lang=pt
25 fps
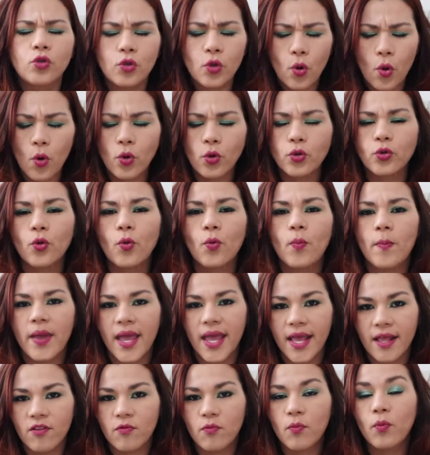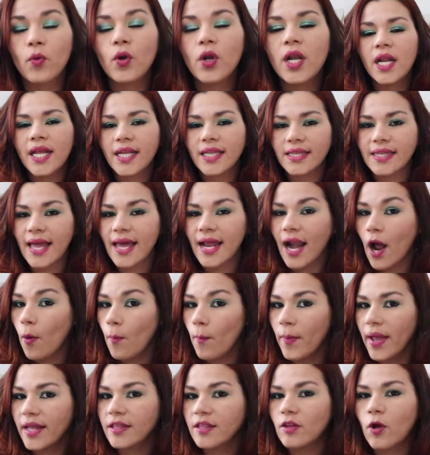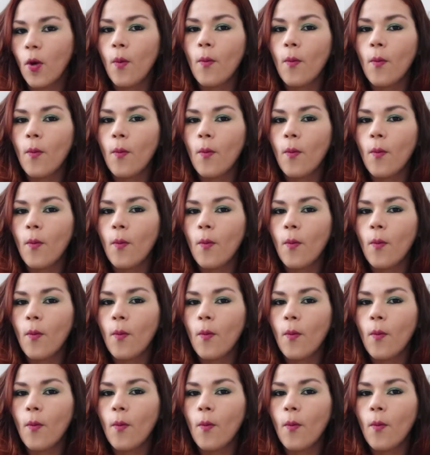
tudo mesmo, literalmente,